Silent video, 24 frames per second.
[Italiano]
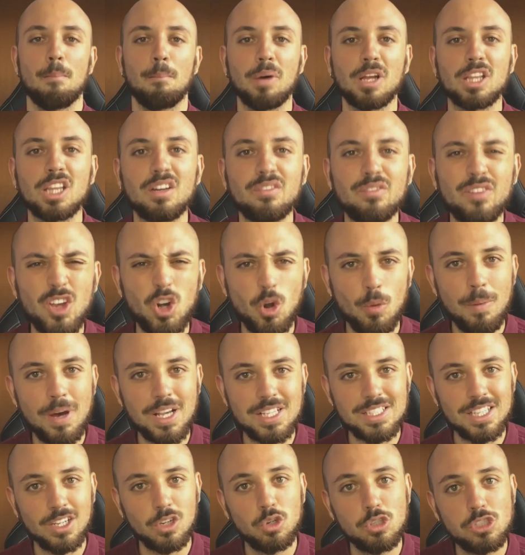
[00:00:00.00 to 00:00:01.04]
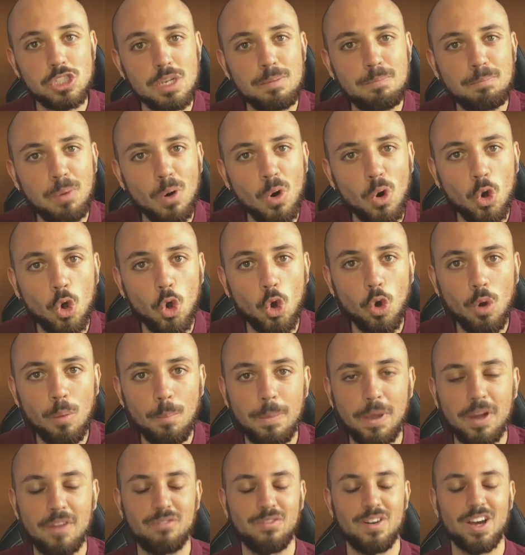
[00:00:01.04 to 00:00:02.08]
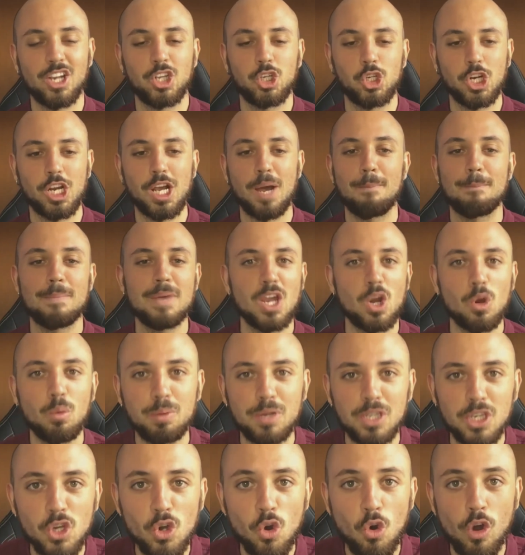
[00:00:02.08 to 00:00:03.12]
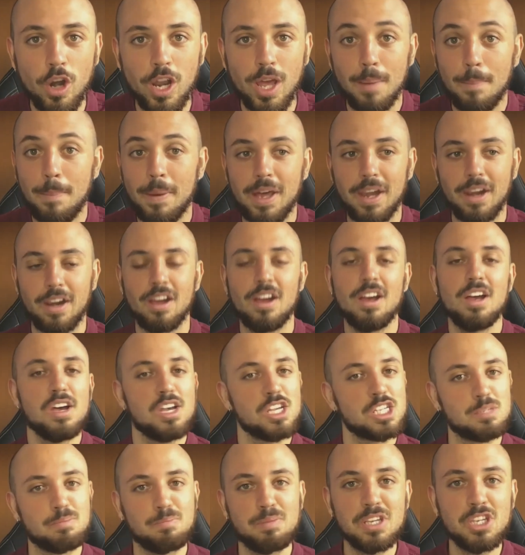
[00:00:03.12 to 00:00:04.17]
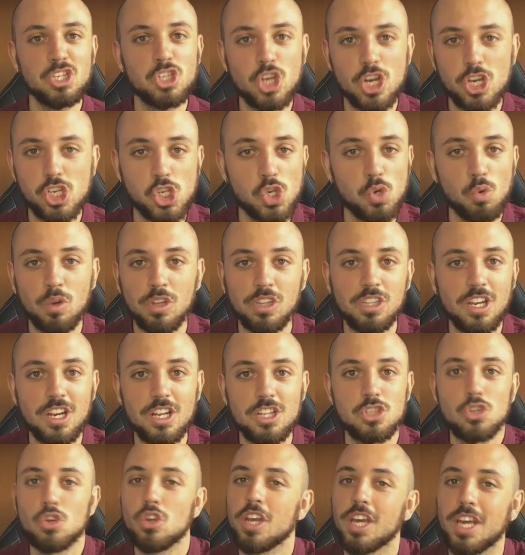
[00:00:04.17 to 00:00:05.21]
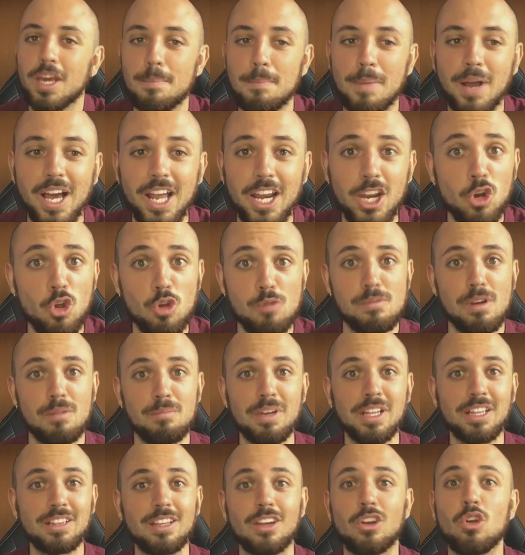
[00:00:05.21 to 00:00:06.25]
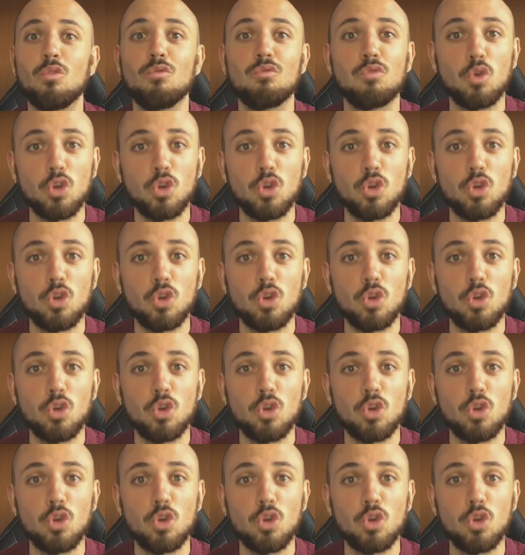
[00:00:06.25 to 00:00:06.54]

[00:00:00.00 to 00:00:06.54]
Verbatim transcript: ma davvero basta così poco per farci cambiare opinione, per spingerci in una direzione che magari normalmente non